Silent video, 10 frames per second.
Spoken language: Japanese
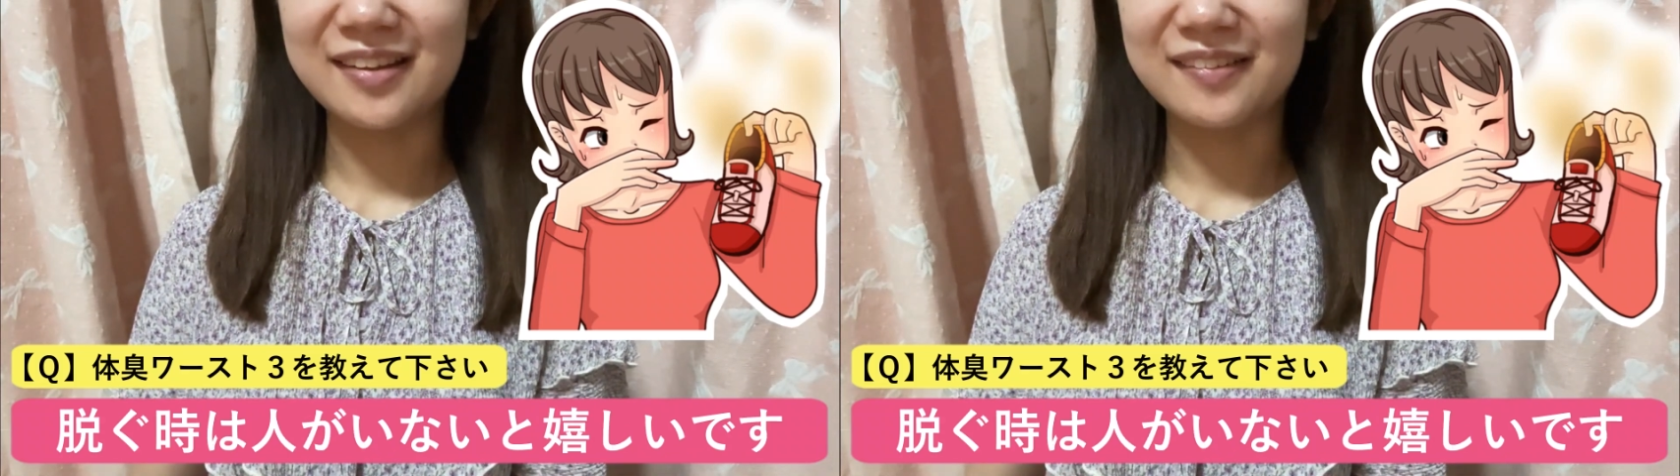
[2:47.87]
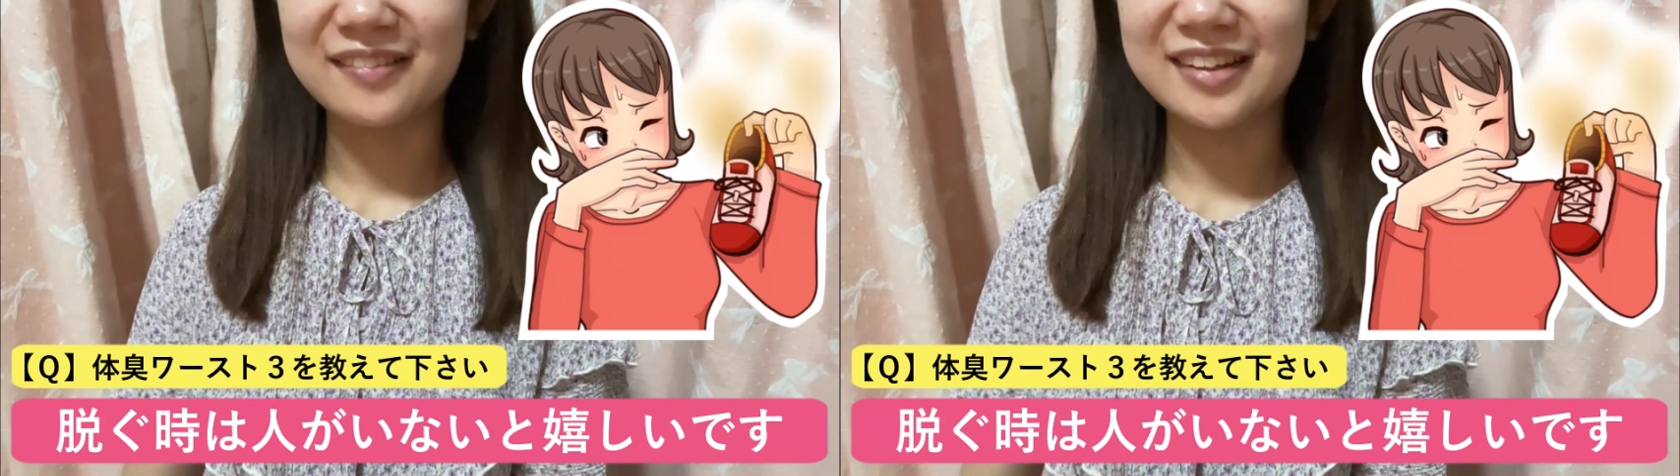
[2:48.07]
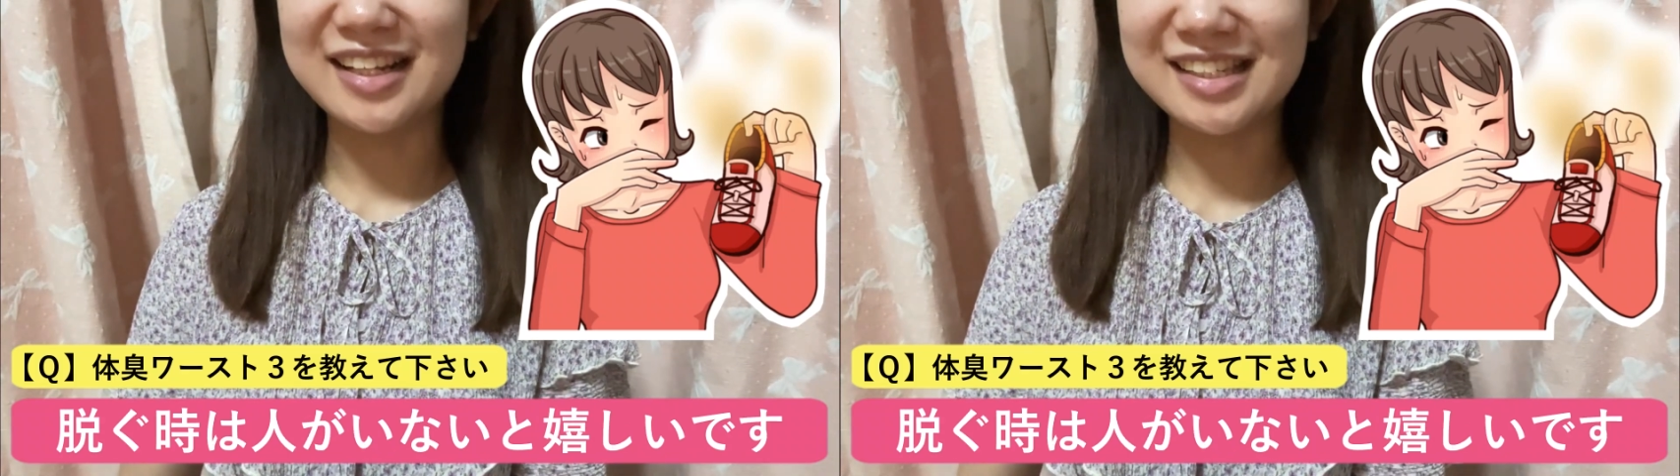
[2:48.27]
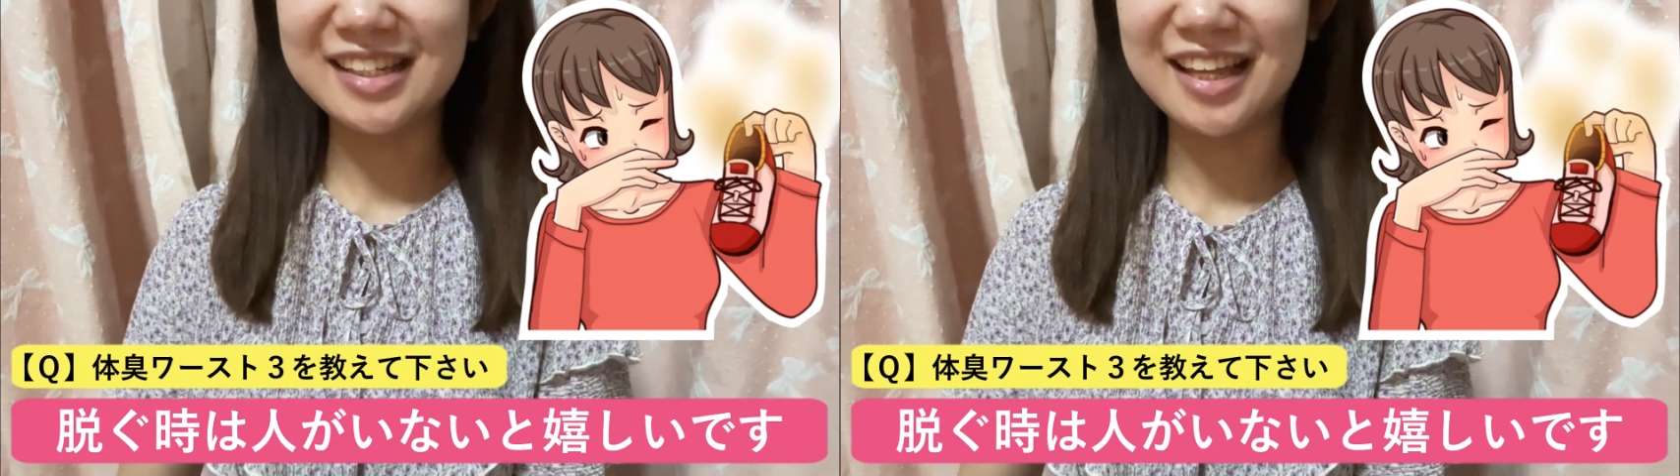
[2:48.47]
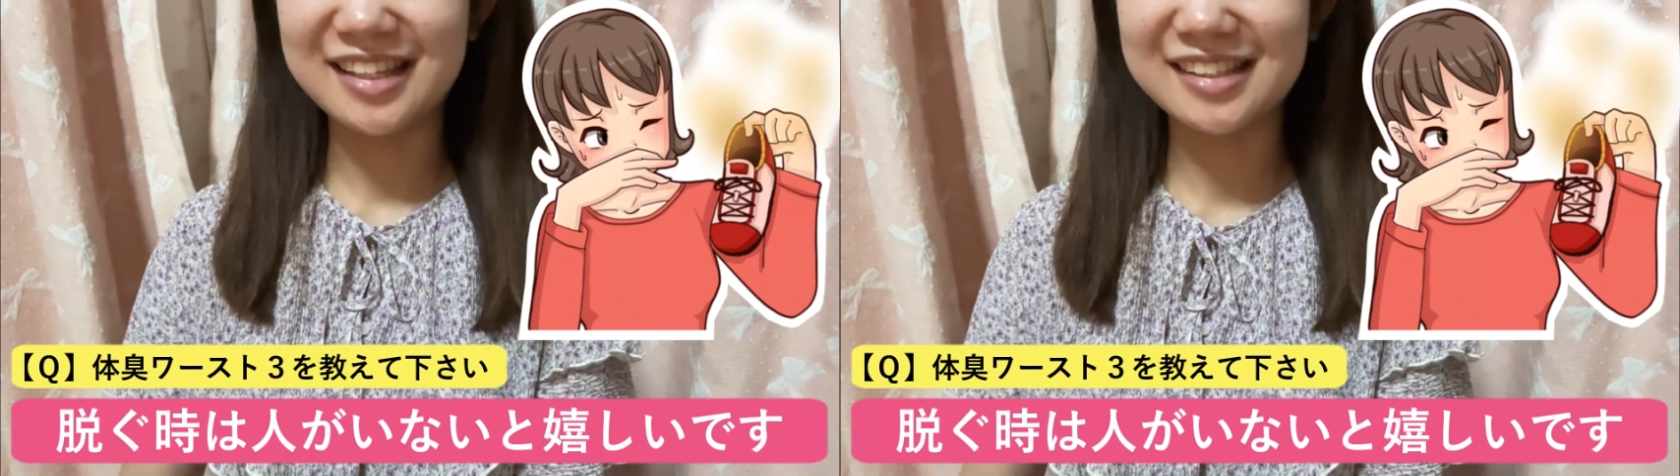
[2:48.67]
いと嬉
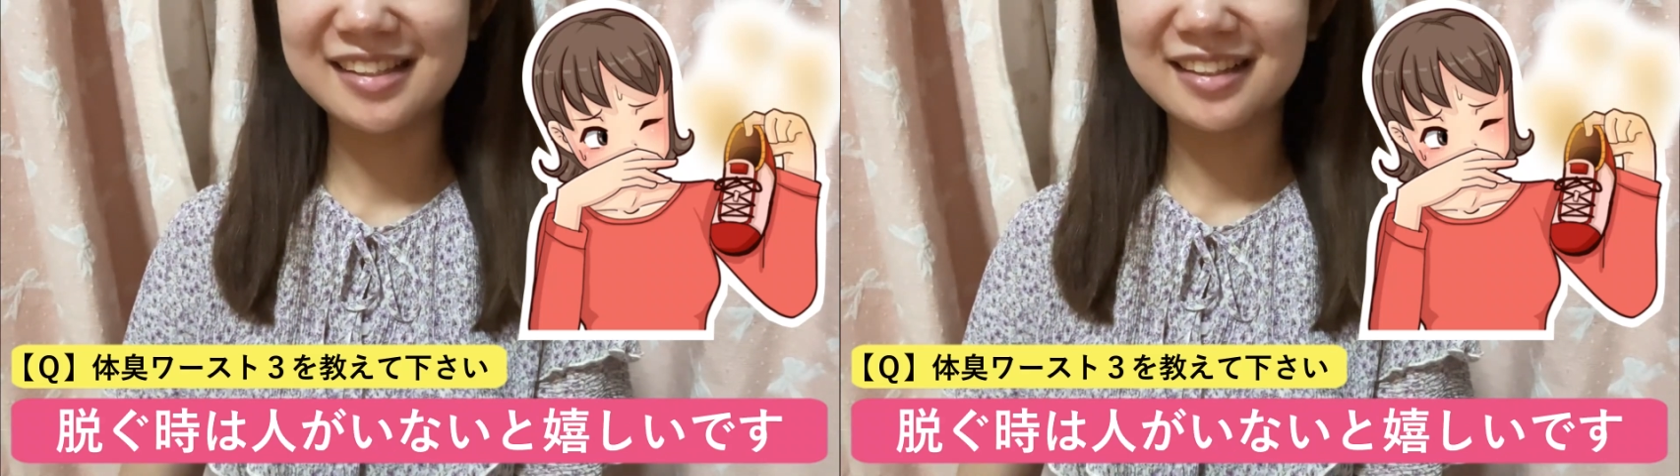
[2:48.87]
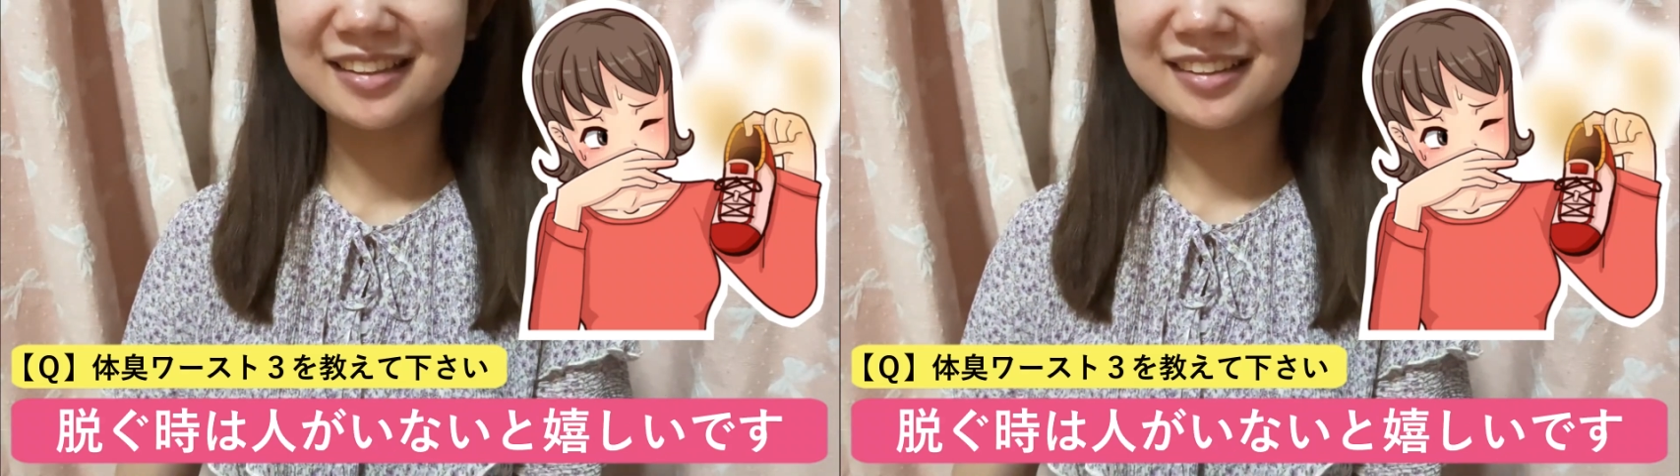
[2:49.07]
しいです。